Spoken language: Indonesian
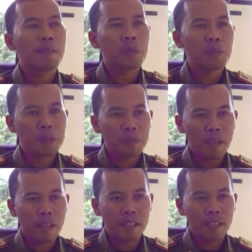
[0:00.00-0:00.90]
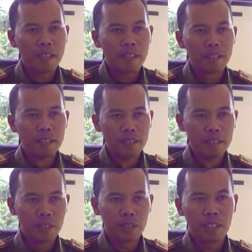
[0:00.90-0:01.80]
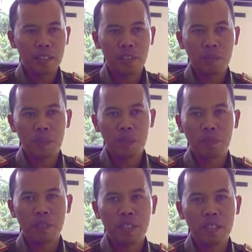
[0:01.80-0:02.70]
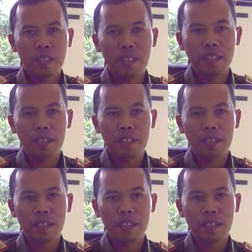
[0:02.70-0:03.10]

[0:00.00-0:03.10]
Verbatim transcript: dua tempat. Sudah kita copot semua.